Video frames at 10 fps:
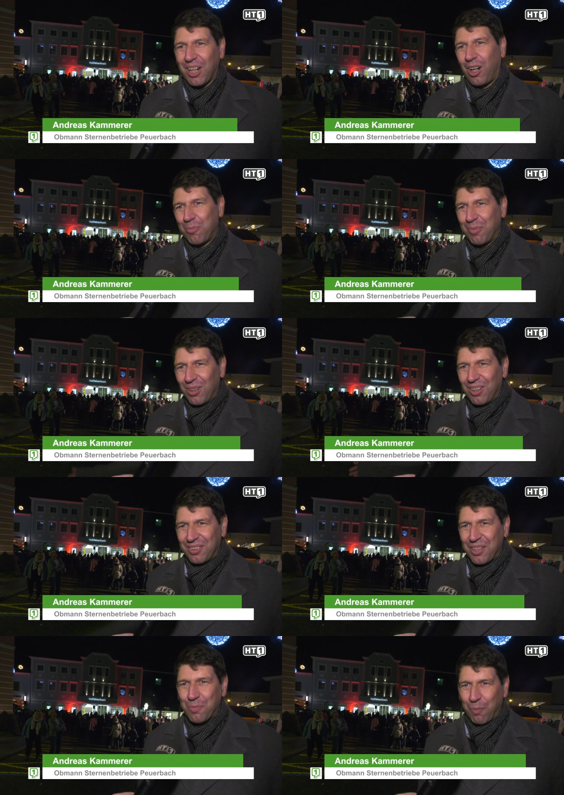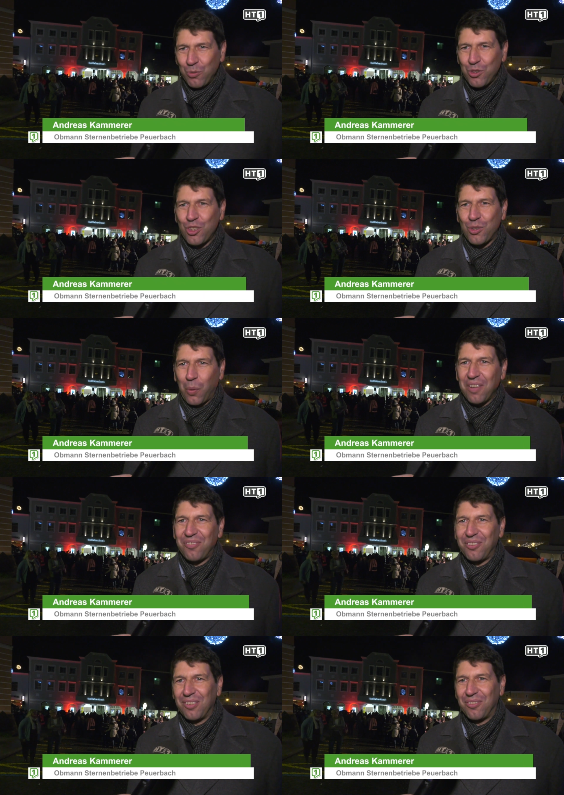Wir haben äh, das
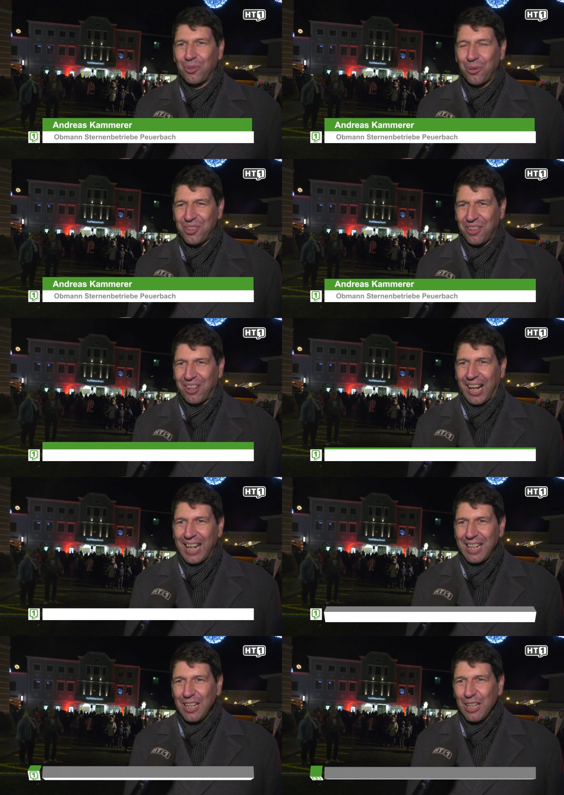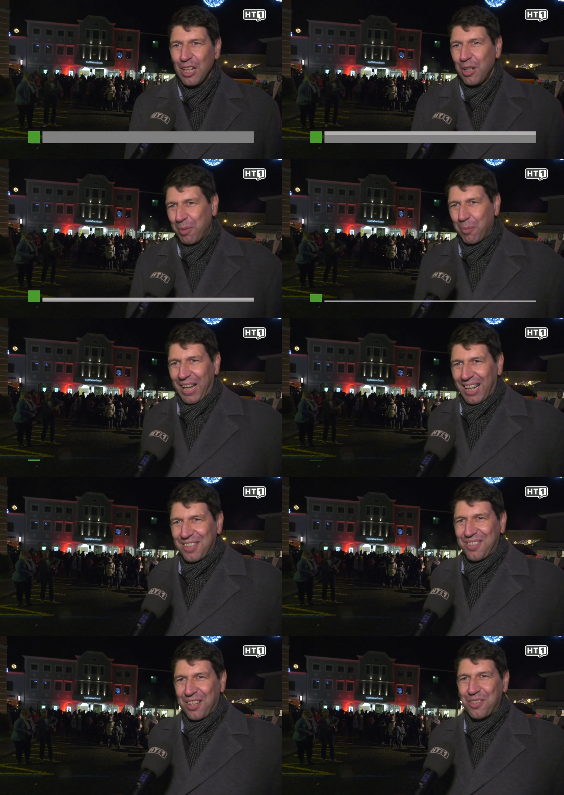Bunschdorf äh, von unseren Vereinen. Wir haben
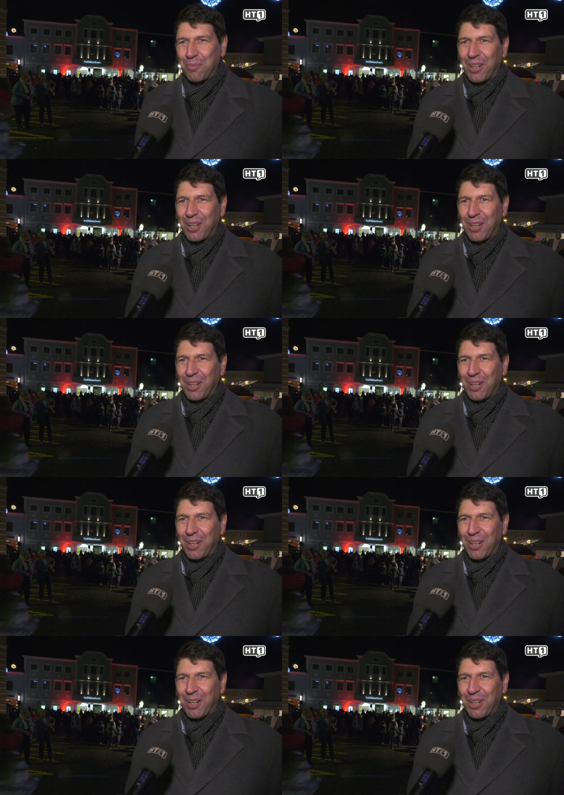heuer das erste